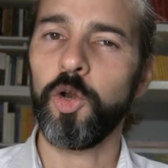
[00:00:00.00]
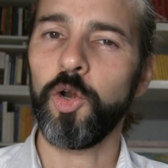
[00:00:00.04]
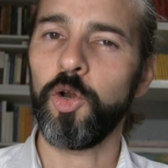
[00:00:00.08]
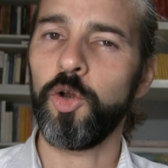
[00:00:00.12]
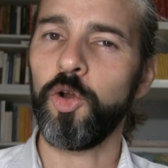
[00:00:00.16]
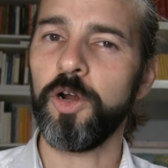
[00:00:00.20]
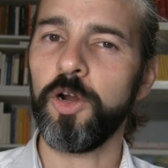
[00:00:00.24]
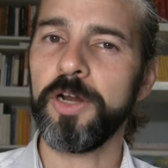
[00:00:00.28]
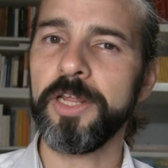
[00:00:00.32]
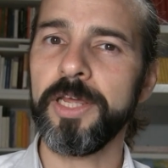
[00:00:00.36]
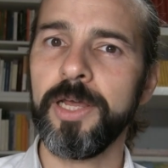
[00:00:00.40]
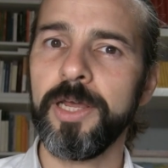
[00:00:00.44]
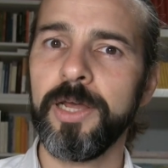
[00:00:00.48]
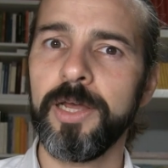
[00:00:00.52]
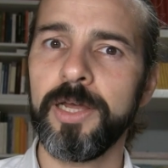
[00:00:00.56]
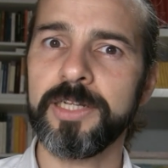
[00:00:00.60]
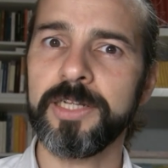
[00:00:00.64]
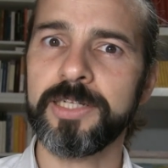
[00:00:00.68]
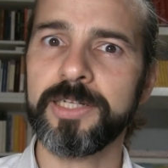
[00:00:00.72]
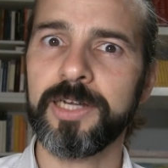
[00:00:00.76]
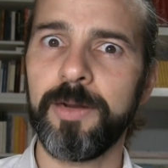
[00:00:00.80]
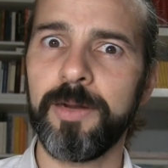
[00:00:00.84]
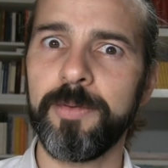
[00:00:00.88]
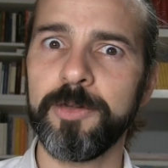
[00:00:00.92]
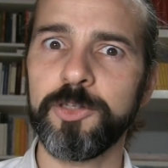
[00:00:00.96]
Lori
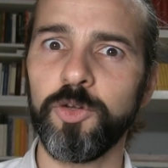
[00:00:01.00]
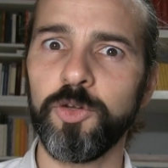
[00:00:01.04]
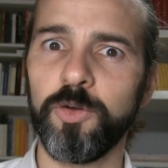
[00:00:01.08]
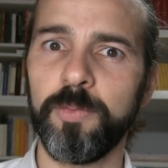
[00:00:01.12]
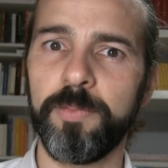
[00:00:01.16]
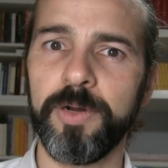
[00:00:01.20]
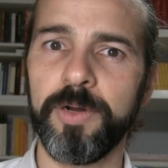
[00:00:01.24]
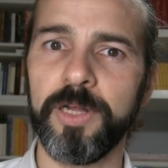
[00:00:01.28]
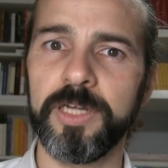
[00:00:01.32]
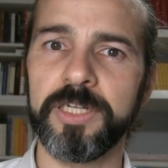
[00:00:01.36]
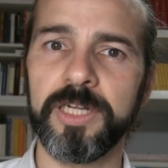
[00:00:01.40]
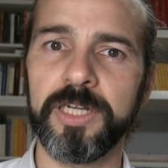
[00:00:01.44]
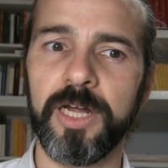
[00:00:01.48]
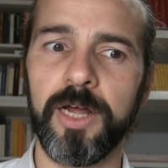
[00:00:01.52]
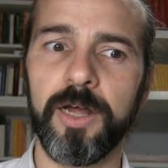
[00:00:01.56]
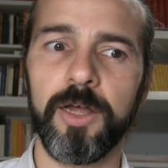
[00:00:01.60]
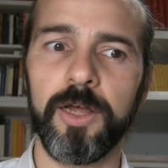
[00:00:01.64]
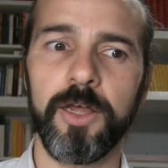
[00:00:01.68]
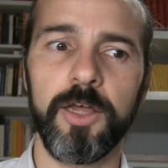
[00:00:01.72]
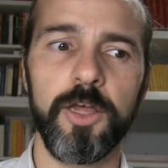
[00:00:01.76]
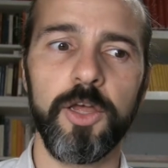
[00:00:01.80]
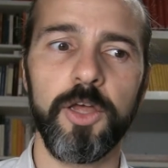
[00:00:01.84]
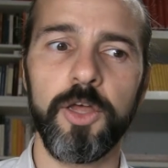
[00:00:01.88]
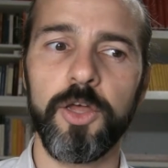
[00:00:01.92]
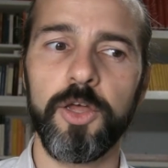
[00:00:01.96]
esclama
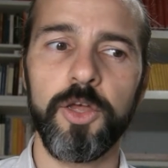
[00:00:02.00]
sorpresa.